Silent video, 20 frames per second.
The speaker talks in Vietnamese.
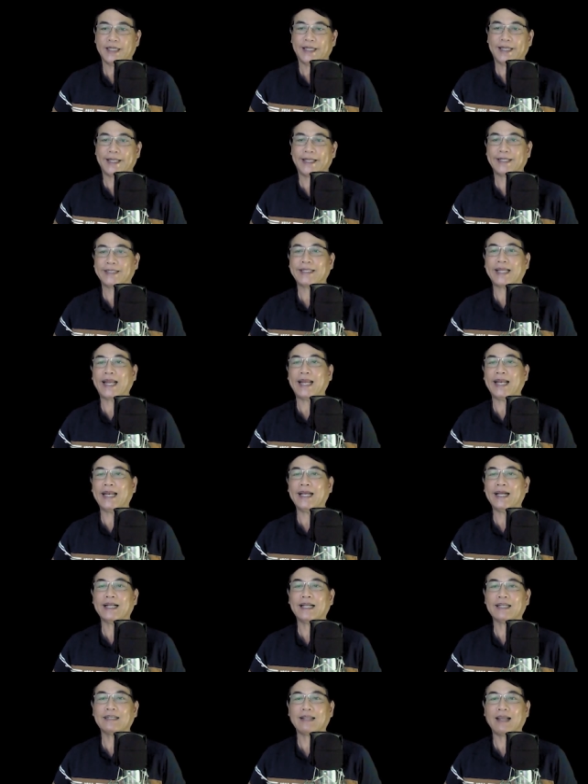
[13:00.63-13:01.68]
Ăn thầy
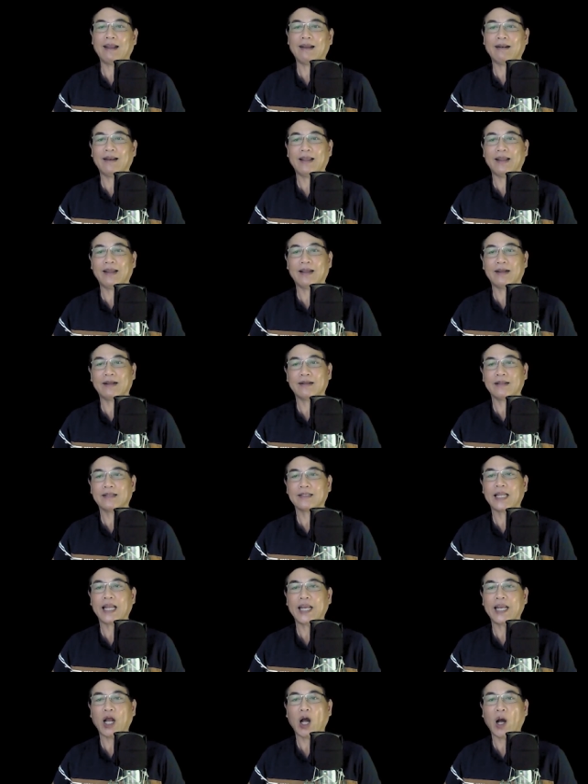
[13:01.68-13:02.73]
Lương, thầy Liên,
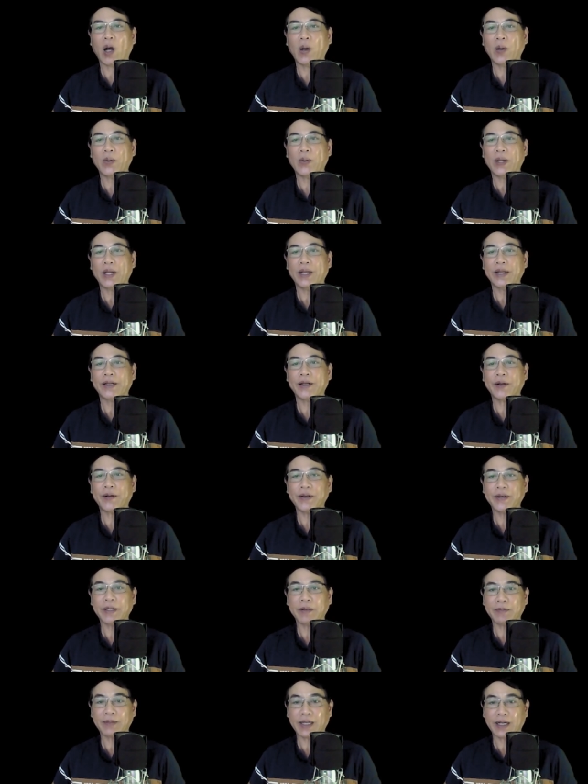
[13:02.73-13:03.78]
thầy Độ, có ở
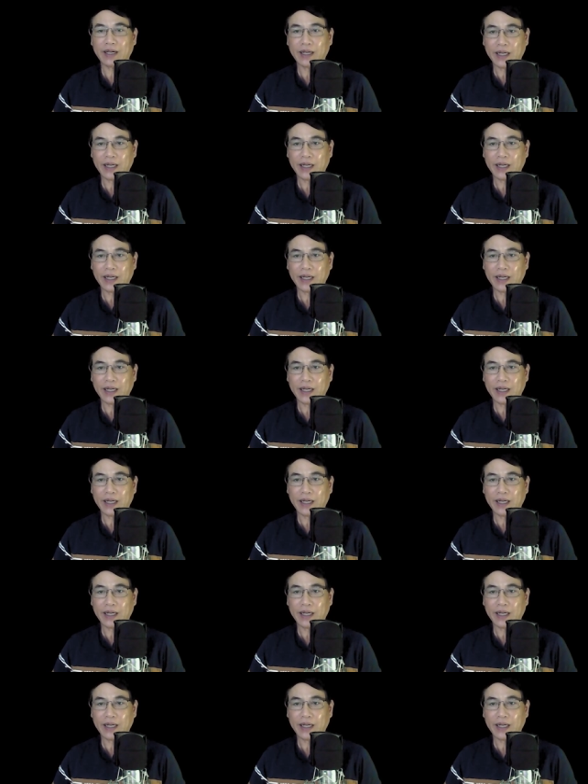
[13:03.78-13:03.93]
trong đó